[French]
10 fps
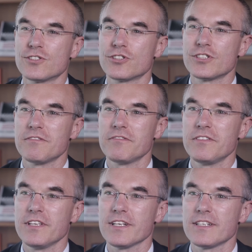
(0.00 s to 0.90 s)
Je
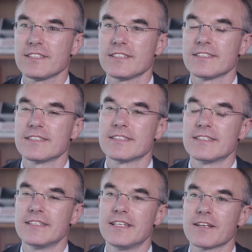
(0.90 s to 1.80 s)
viens euh,
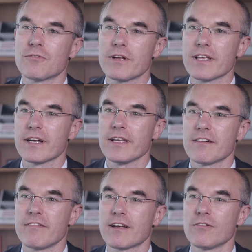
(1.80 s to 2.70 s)
de coécrire
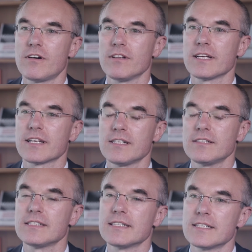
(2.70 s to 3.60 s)
avec Laurent
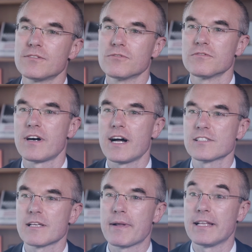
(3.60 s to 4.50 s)
Lecan euh, un ouvrage
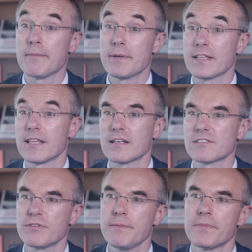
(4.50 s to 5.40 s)
qui s'appelle Independent
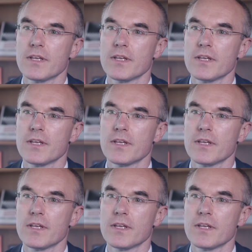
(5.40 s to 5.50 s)
Luxury.